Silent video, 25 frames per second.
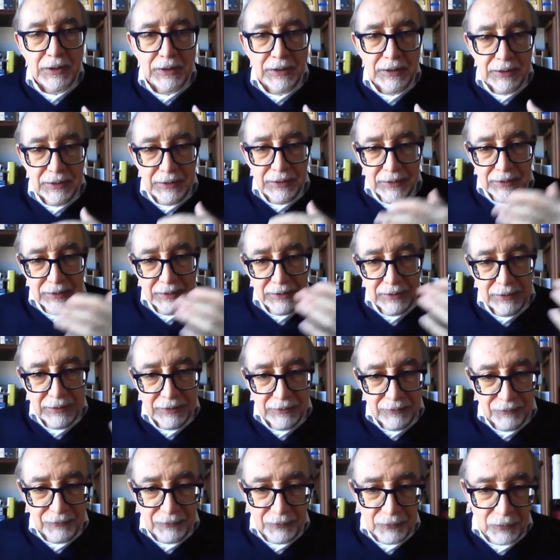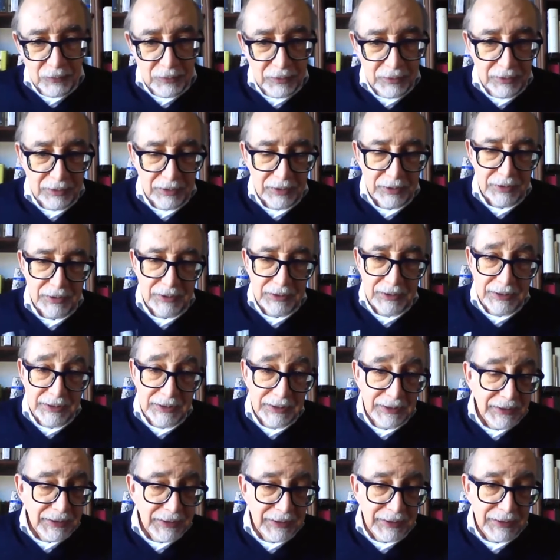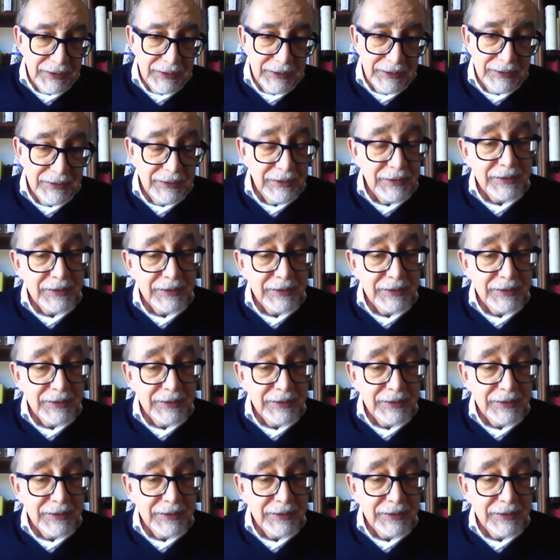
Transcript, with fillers: a eh, fiorire in altre